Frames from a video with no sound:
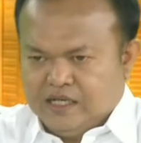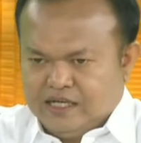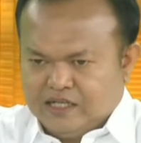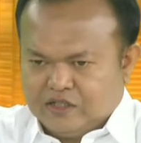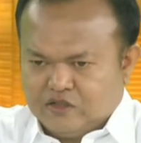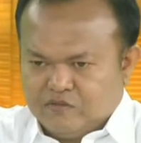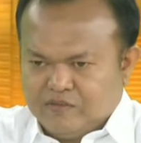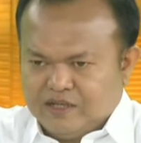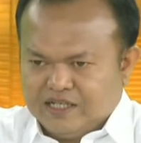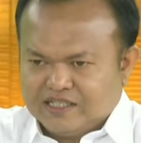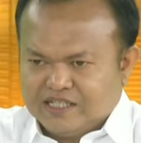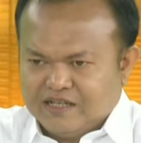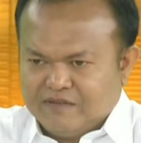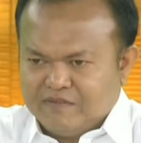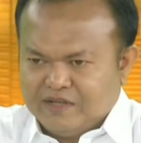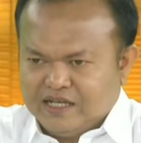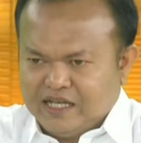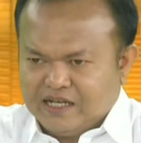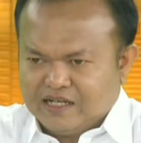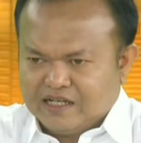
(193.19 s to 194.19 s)
Nah, cuman saya
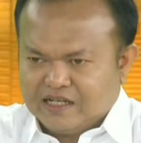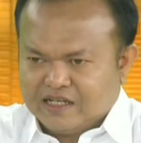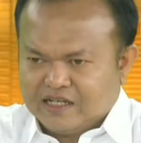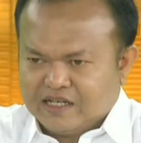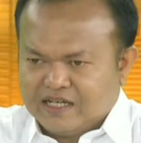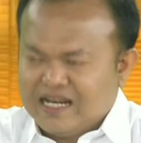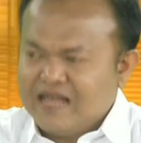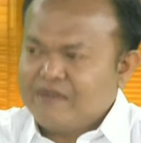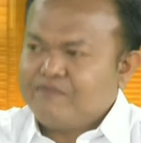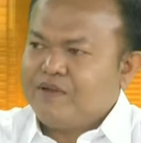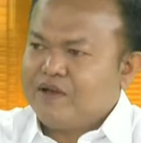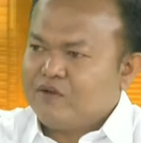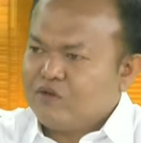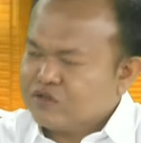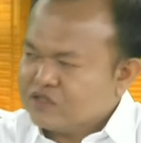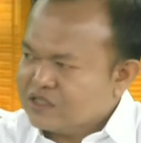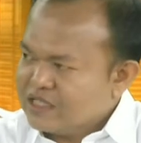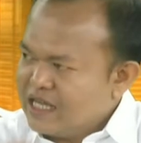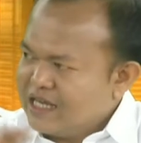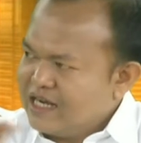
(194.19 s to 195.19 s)
melihat kenapa
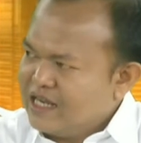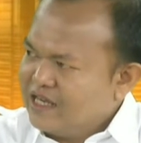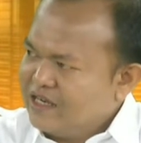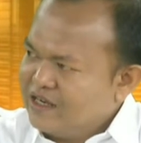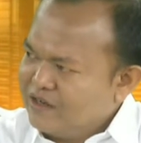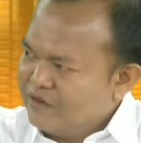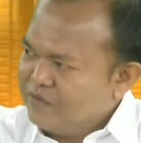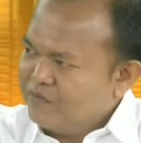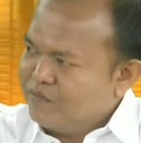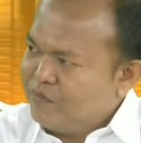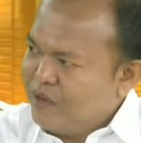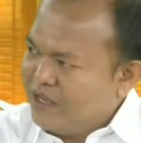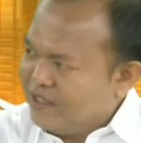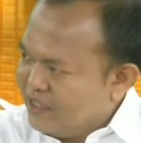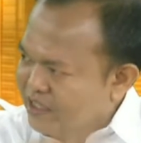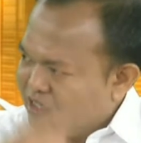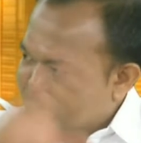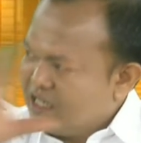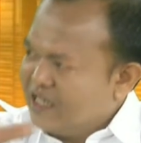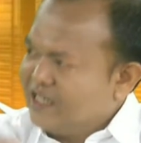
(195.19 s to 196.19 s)
kok sekarang
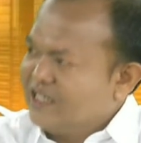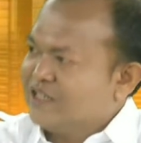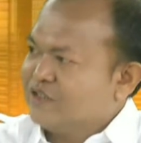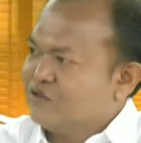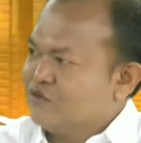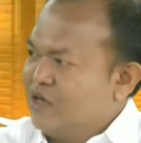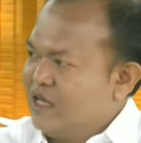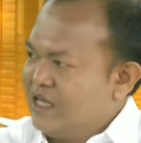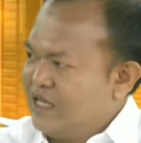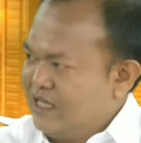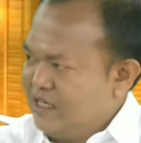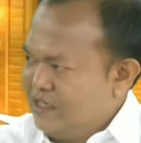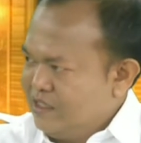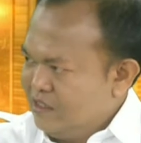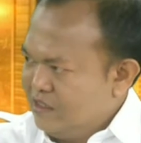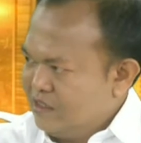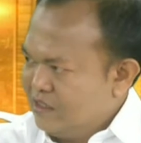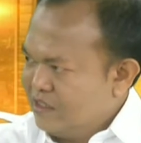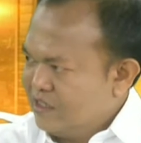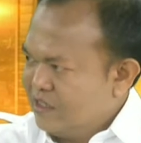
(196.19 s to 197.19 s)
banyak sekali kecurangan?
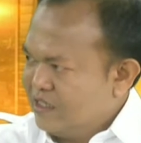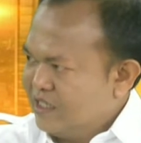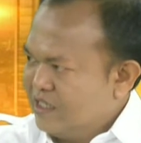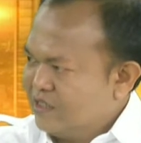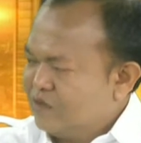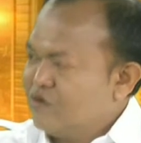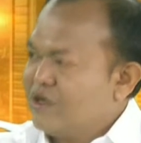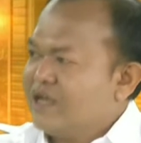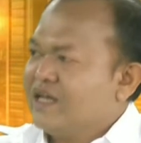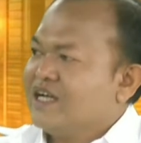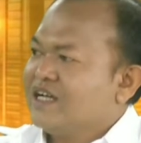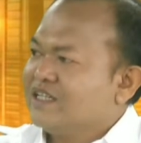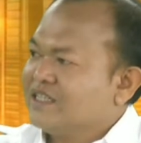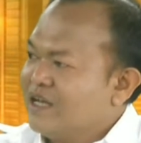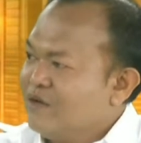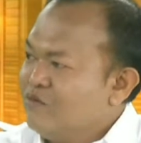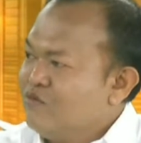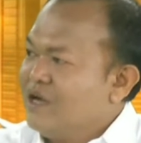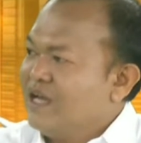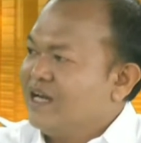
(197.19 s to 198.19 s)
Itu karena
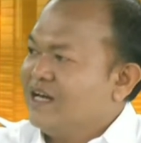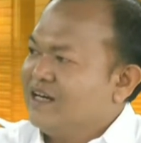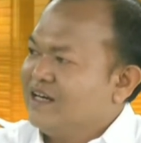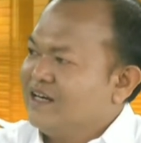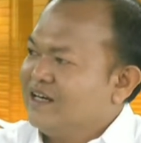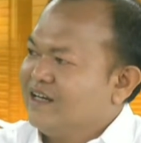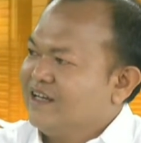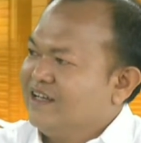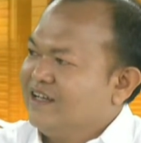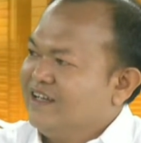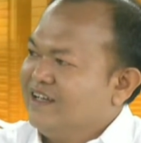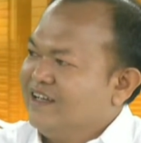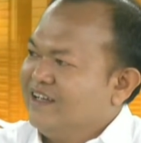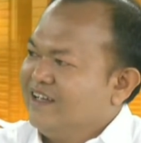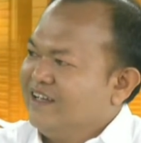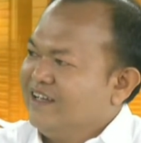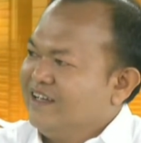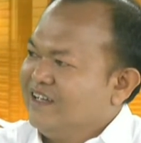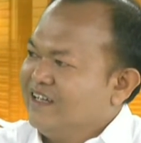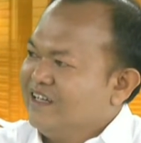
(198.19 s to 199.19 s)
ketahuan.
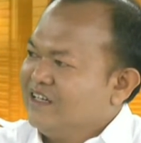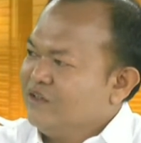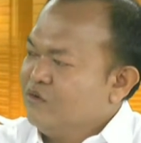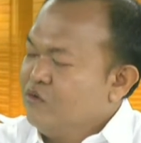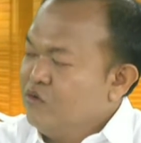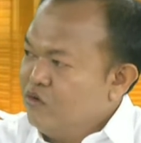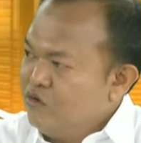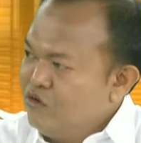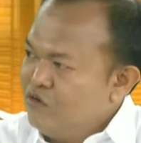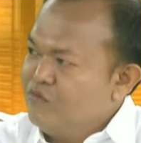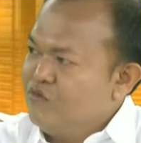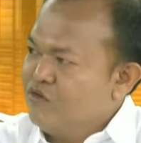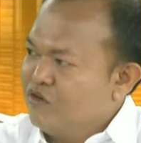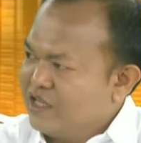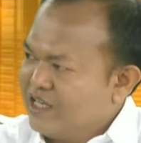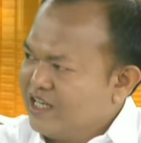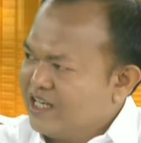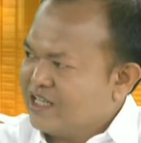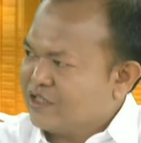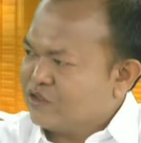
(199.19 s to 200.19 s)
Hmm. Dulu
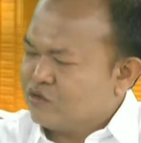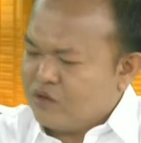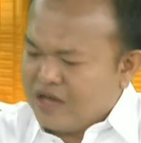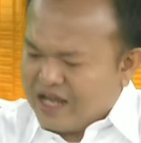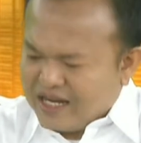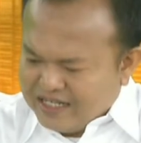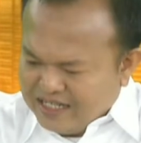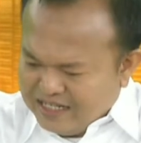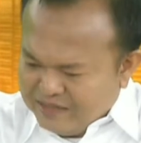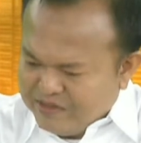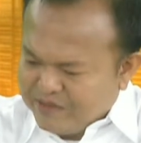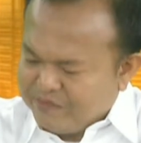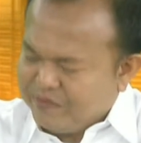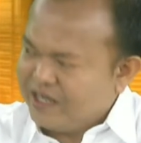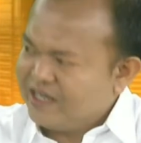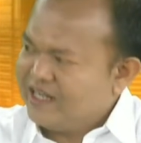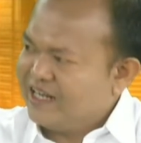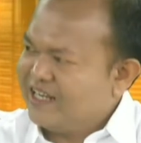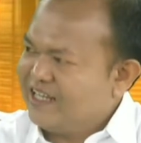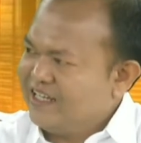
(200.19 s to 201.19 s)
mungkin kecurangannya lebih
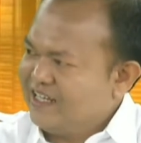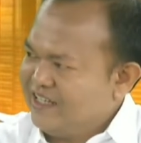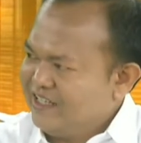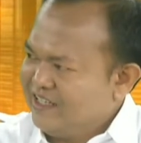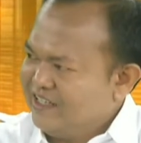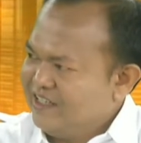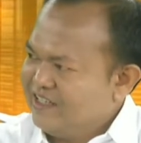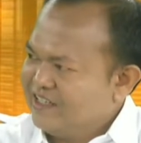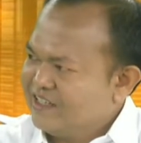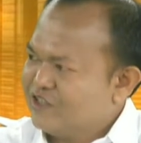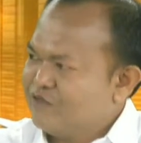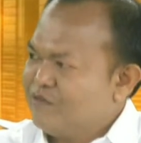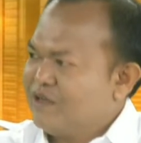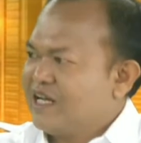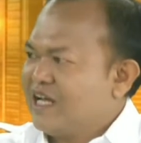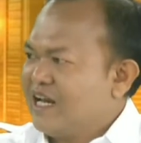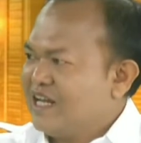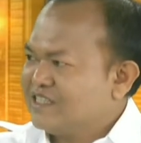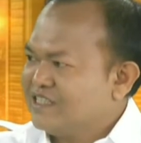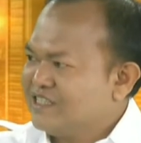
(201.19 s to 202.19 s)
parah dari ini, cuman
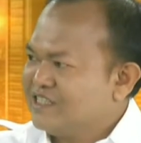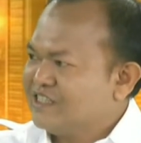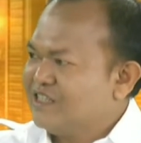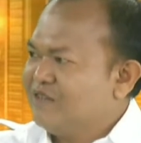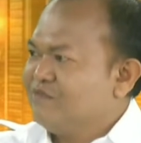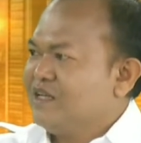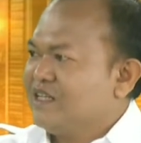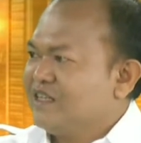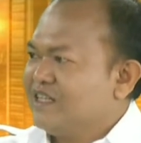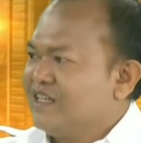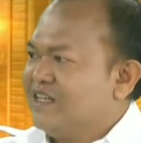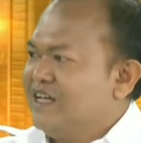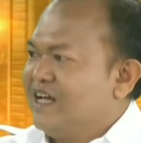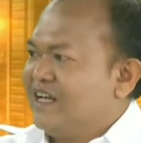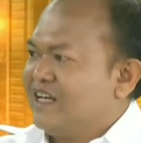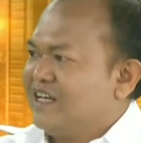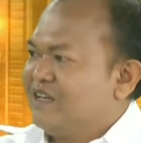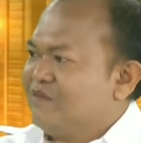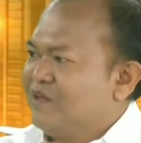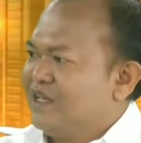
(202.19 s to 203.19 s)
karena sistemnya ketahuan.
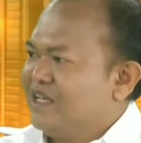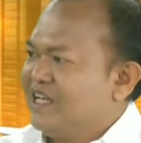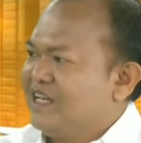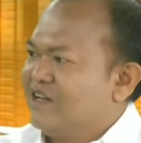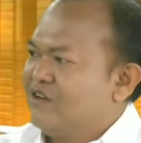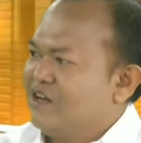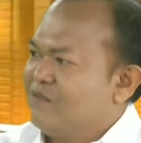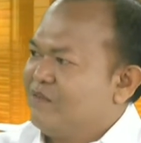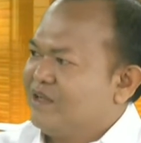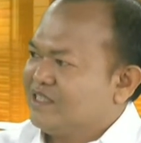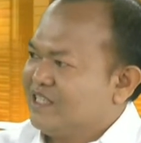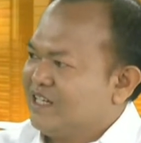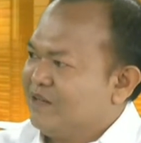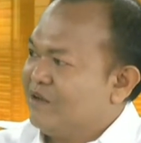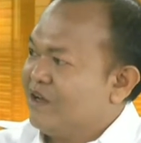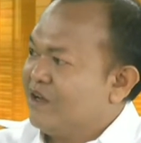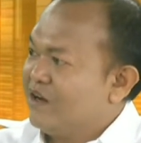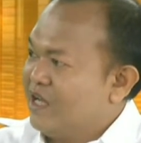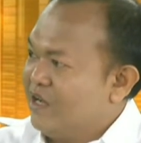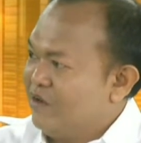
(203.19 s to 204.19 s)
tidak dibikin oleh masyarakat
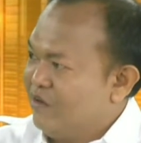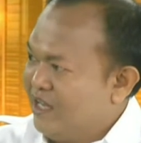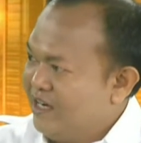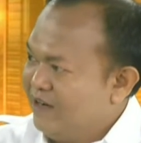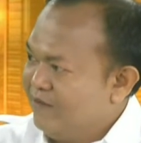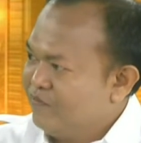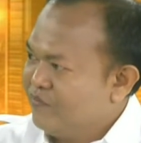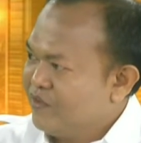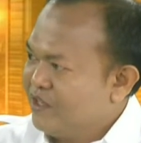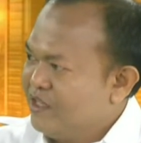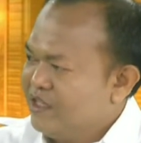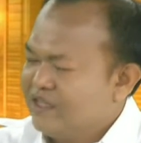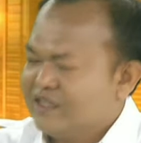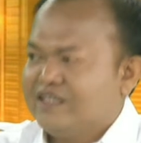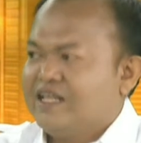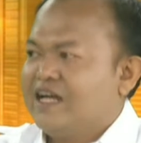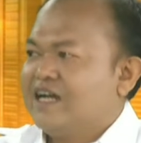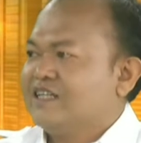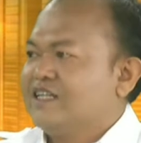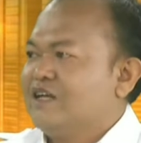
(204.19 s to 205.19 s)
tidak, okay.
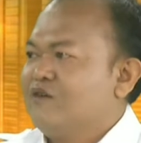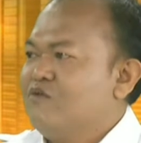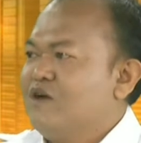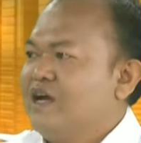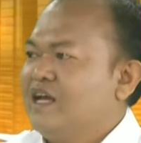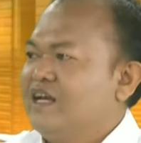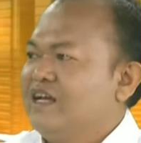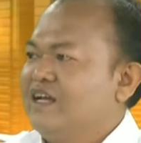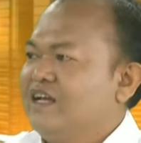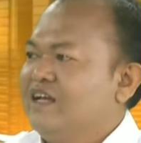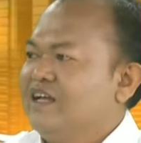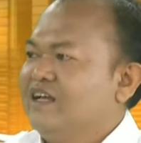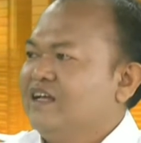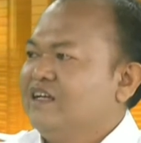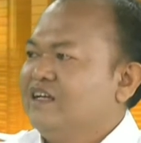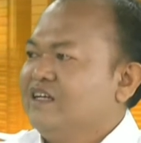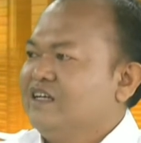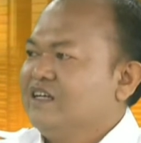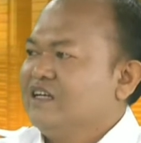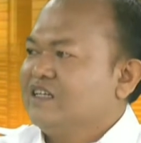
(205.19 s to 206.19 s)
tidak ketahuan. Mm
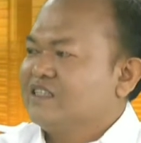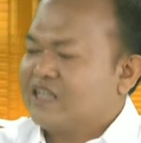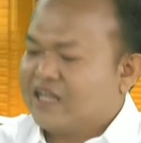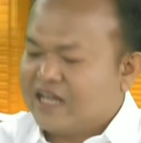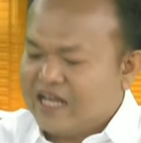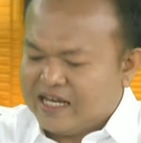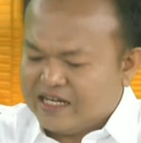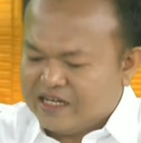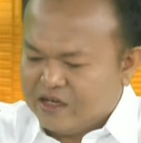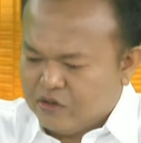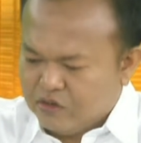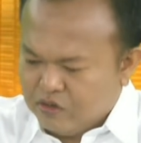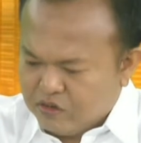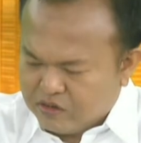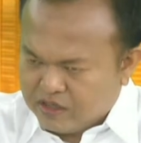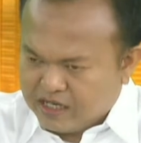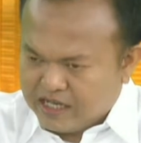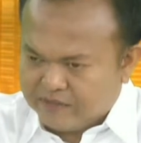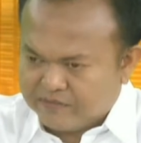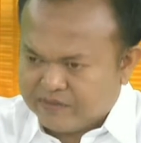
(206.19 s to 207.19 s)
-hmm. Sekarang ada
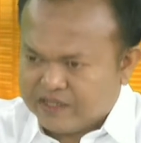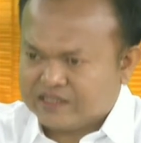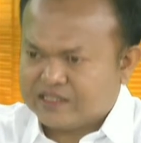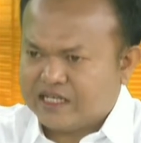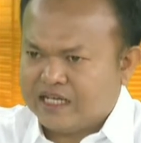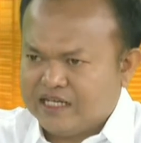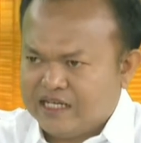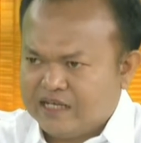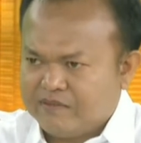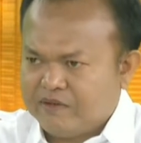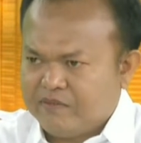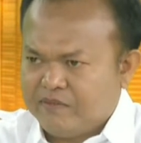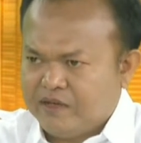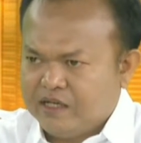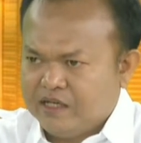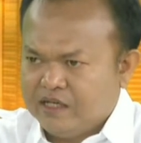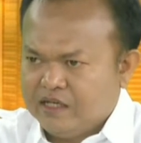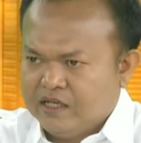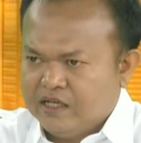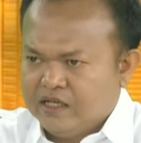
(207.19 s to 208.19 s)
hologram. Nah, saya lihat
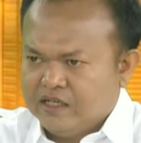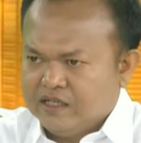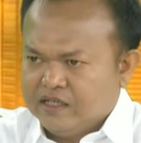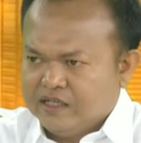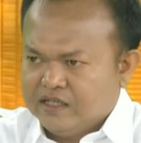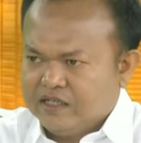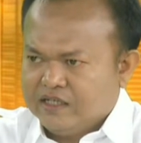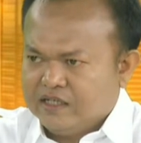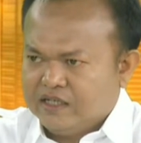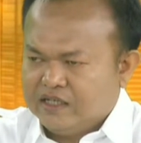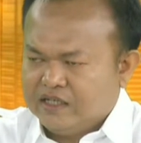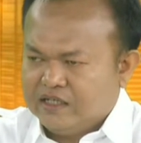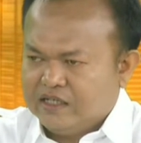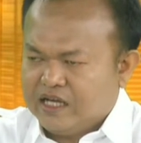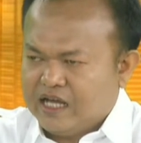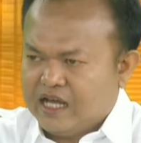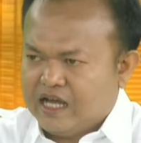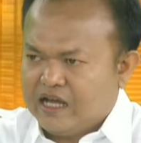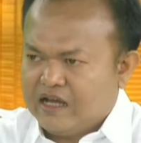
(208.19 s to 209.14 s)
memang uh,